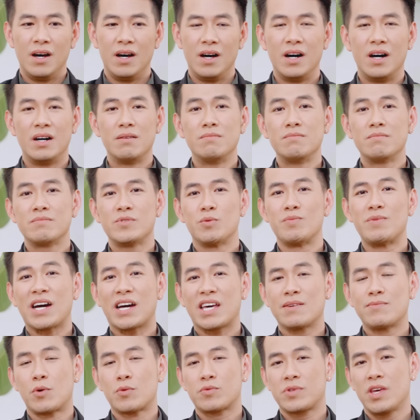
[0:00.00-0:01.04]
Um, Dũng
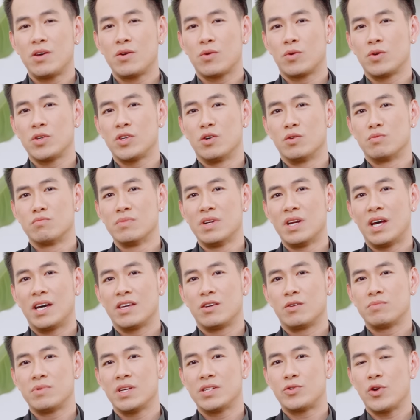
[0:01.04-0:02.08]
đạt cái mục tiêu của Dũng là
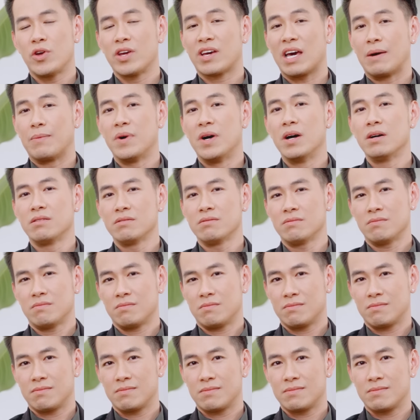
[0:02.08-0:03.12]
Dũng đi truyền cảm hứng,
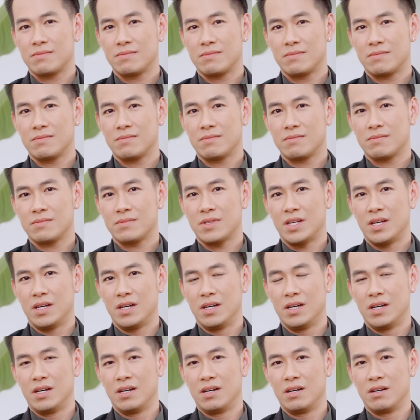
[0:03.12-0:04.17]
ừ.
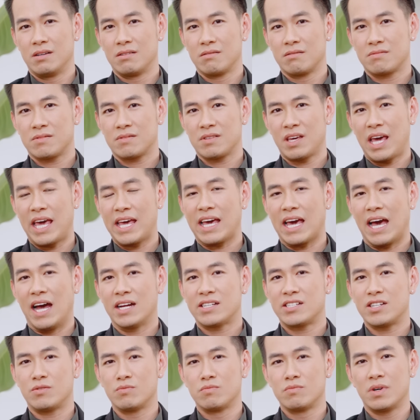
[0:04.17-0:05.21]
uh, ngay
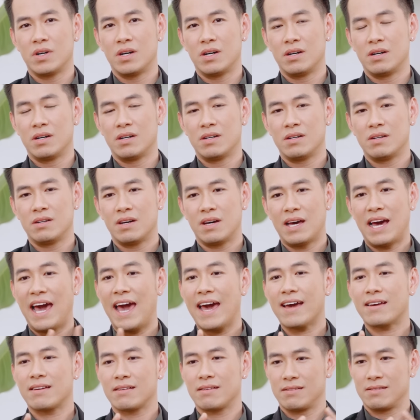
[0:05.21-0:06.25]
cả trong uh,
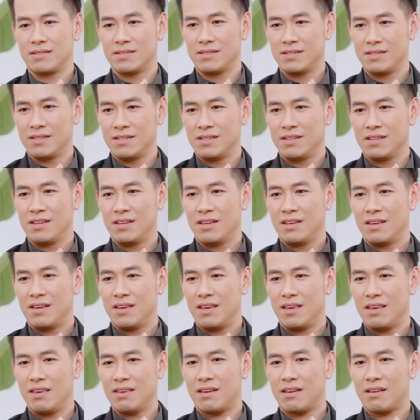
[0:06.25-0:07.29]
hát,
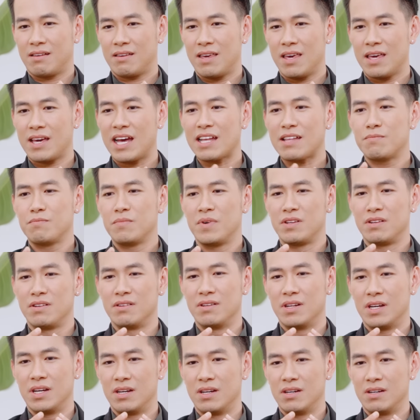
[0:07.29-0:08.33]
cái, cái cách
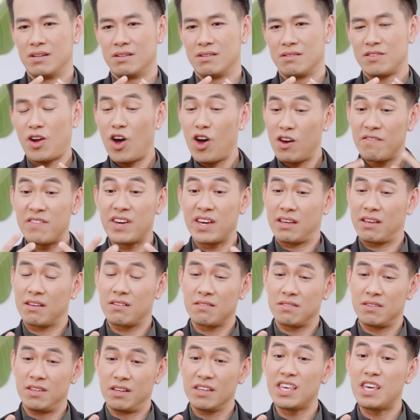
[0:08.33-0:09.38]
mình uh, nói về
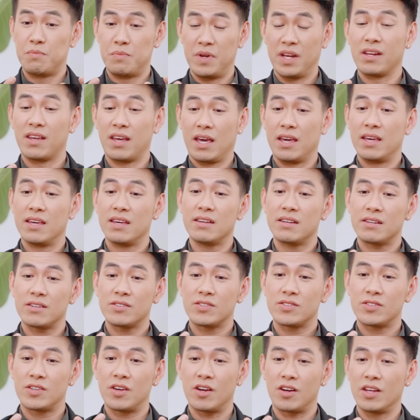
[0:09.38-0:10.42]
những gì mình nghĩ
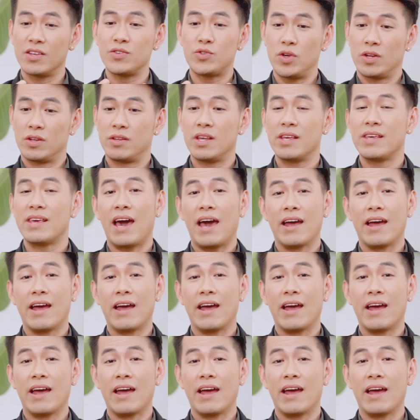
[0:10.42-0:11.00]
cho đến chuyện đi